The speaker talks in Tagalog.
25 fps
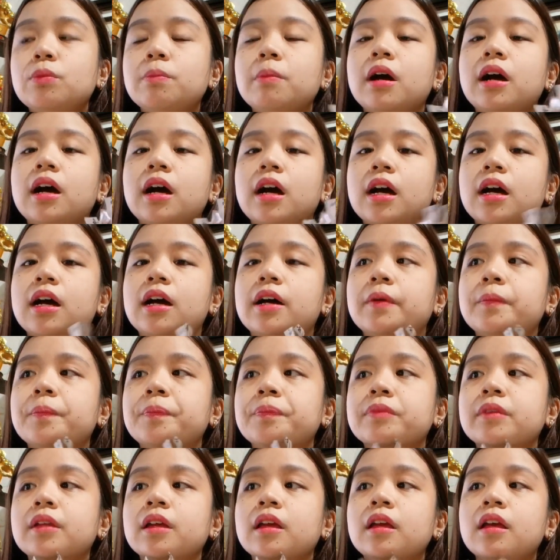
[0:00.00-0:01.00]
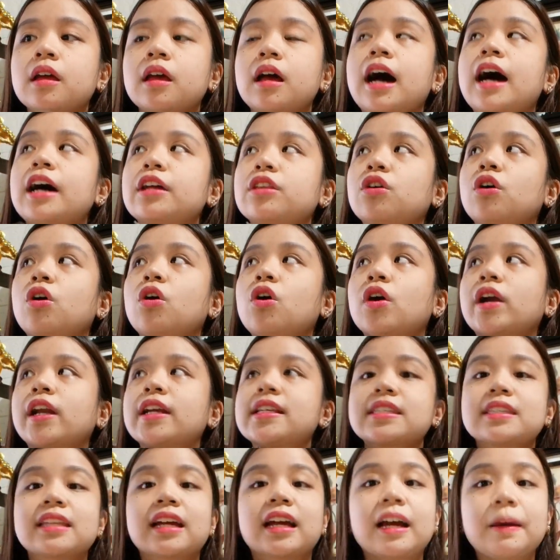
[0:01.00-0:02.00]
yung mga, ano,
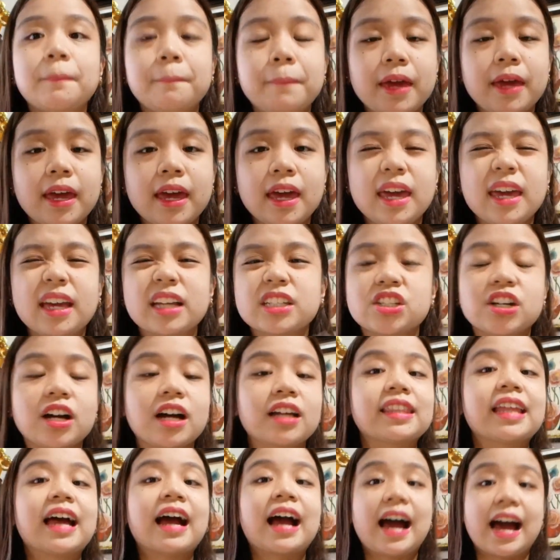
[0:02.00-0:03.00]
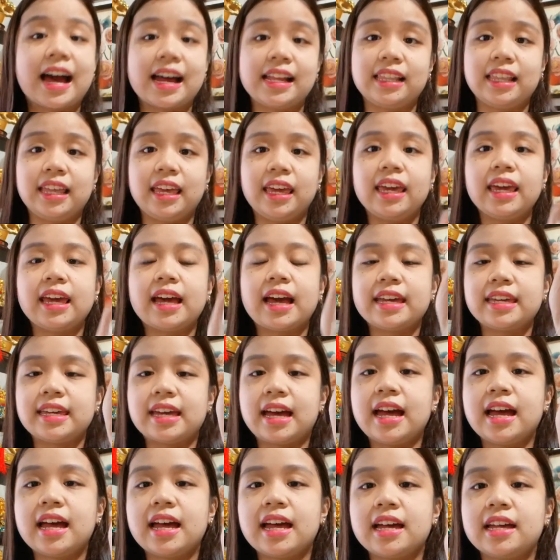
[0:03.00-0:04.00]
oras na gabi, at saka tanghali,
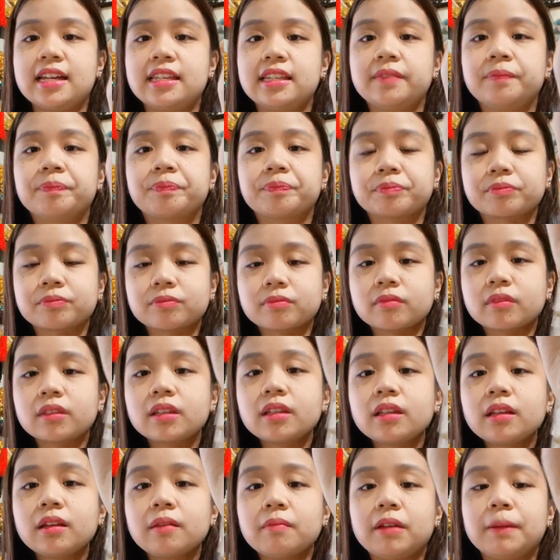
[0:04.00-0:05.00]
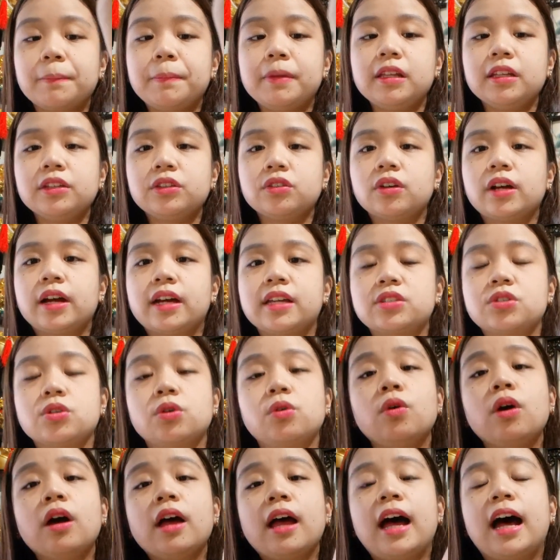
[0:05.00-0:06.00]
ayan, nabili to, guys.
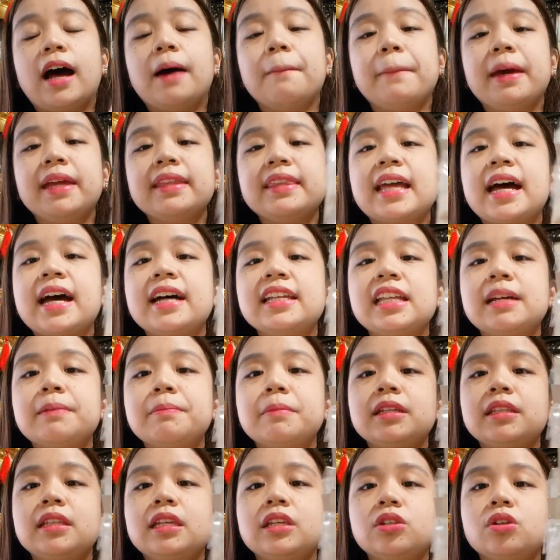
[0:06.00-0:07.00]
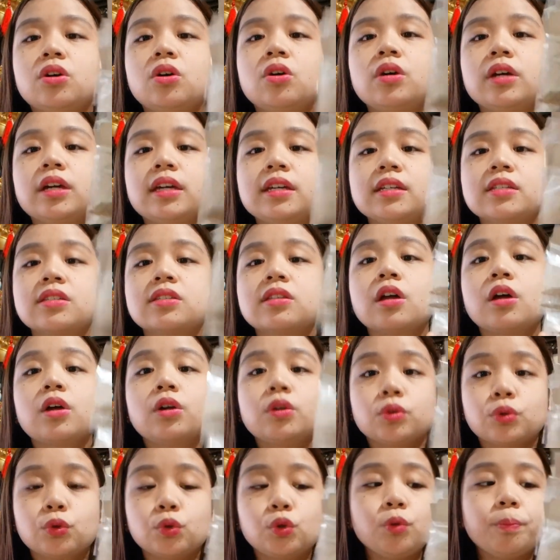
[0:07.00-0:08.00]
So, ang bentahan namin dito is
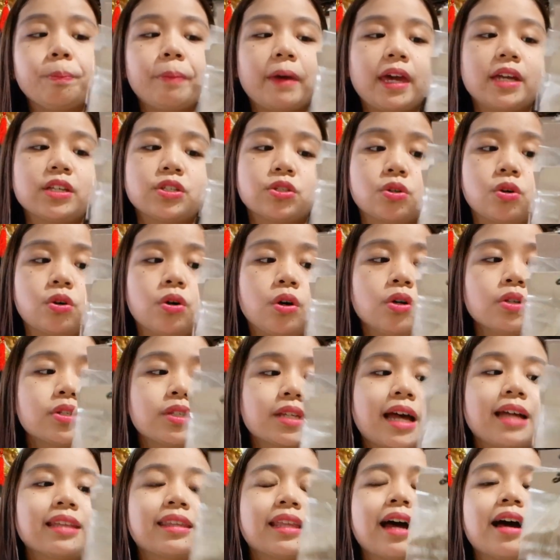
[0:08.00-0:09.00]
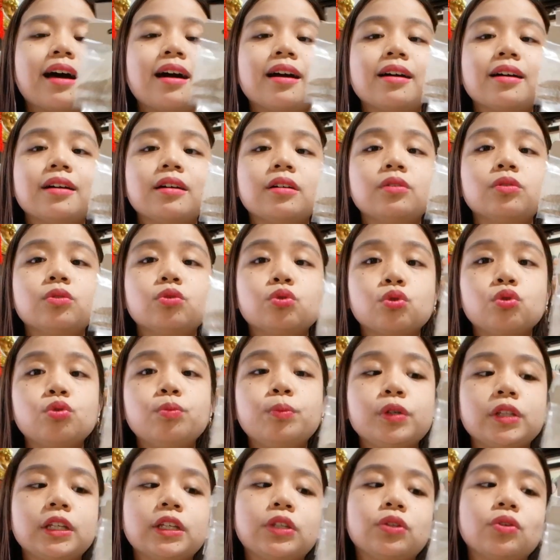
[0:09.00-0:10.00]
2 pesos, at ang
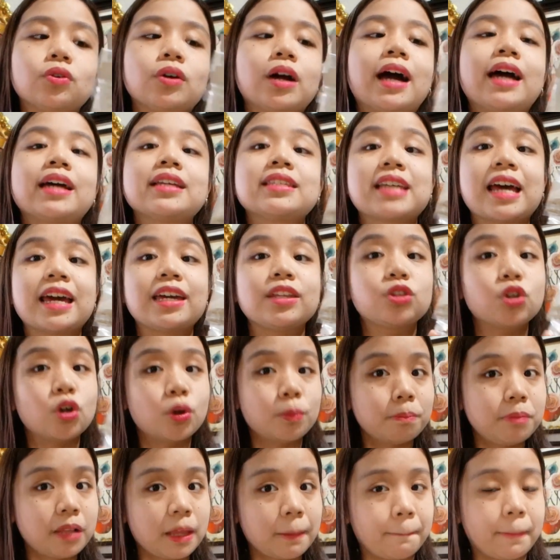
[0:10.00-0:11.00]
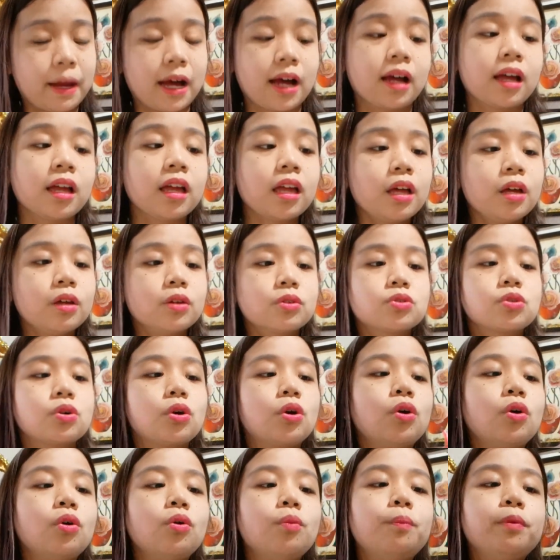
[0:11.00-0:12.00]
tubo nito, guys, ay doble pa.
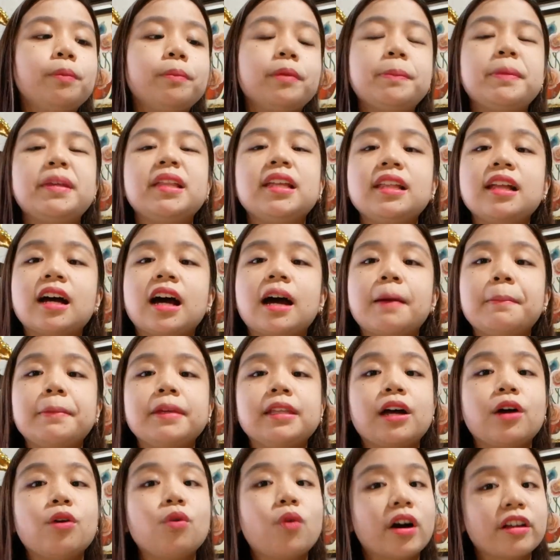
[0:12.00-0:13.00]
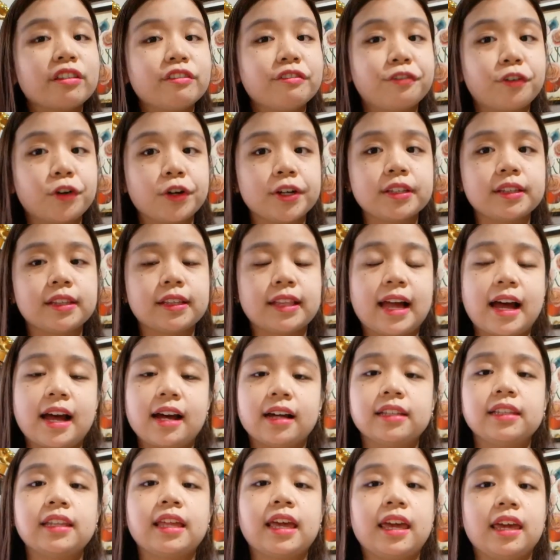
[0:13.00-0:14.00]
So, bumibili lang kami ng 1-4
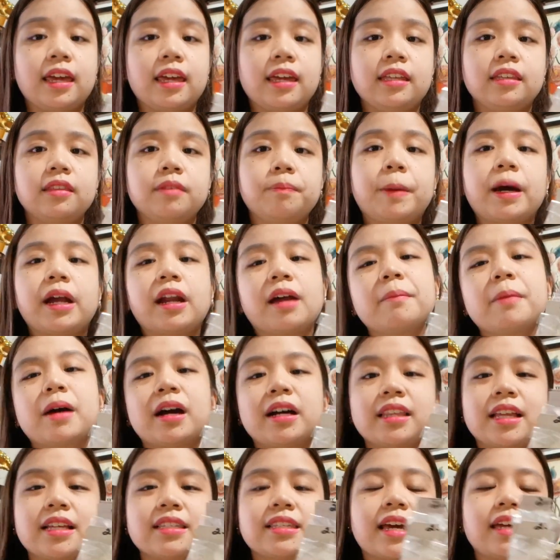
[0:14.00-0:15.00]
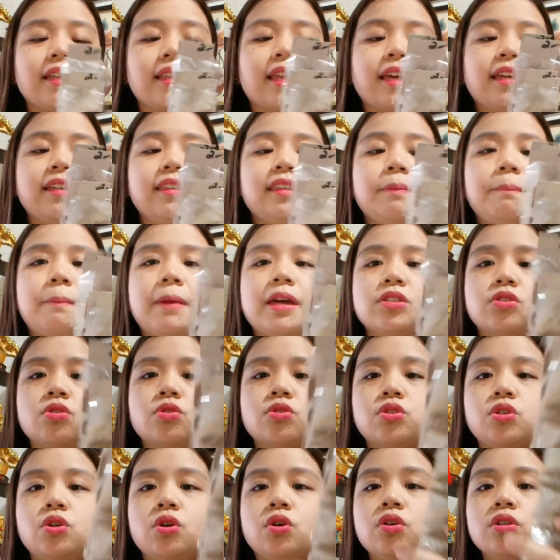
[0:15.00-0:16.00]
lang. And parang mga nasa 90
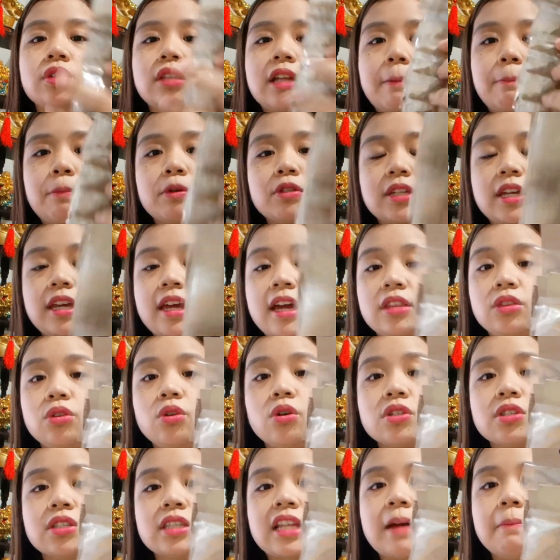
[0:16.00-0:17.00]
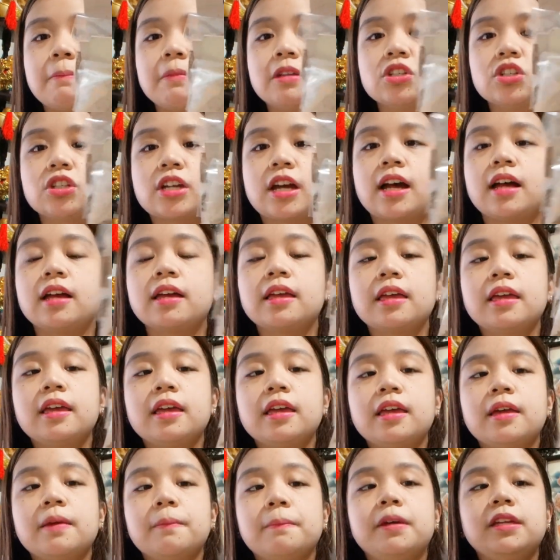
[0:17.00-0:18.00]
pesos yon Tapos, ayan, dos namin siya
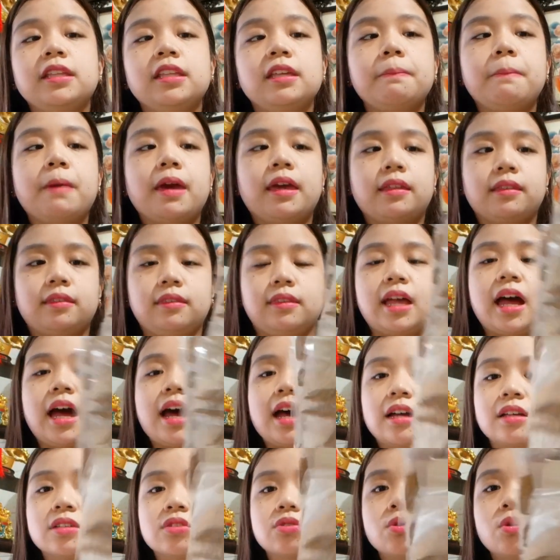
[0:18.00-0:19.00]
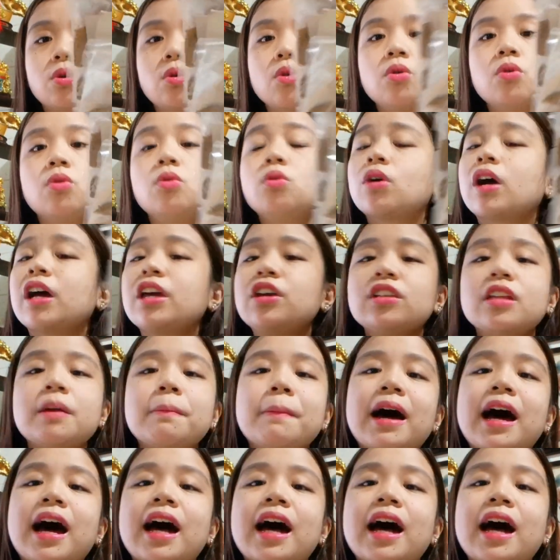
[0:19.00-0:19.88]
binibenta. So, kayo na